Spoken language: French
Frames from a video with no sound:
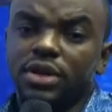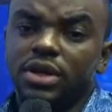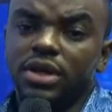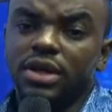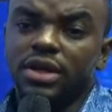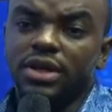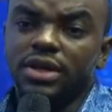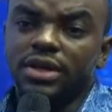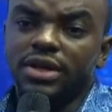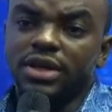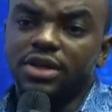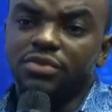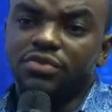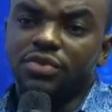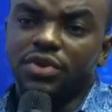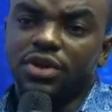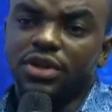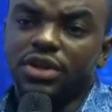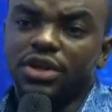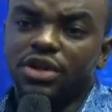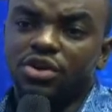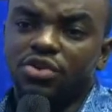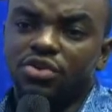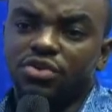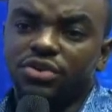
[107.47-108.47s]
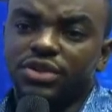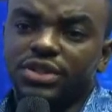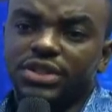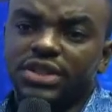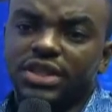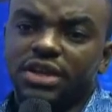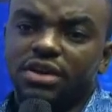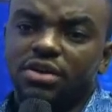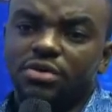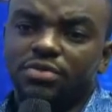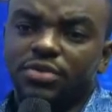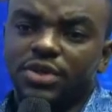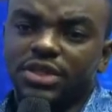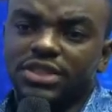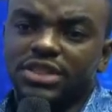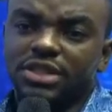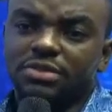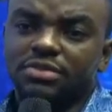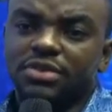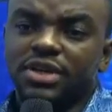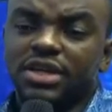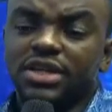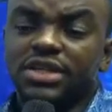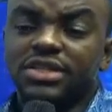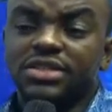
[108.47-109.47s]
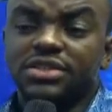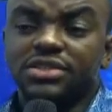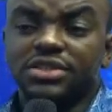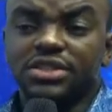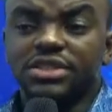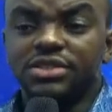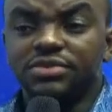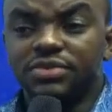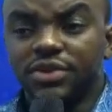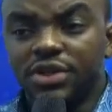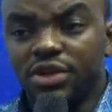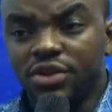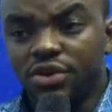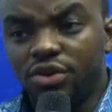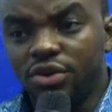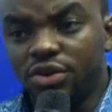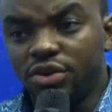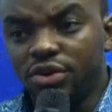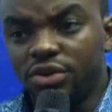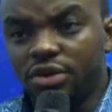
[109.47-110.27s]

et les valeurs ont été remplacées par les antivaleurs.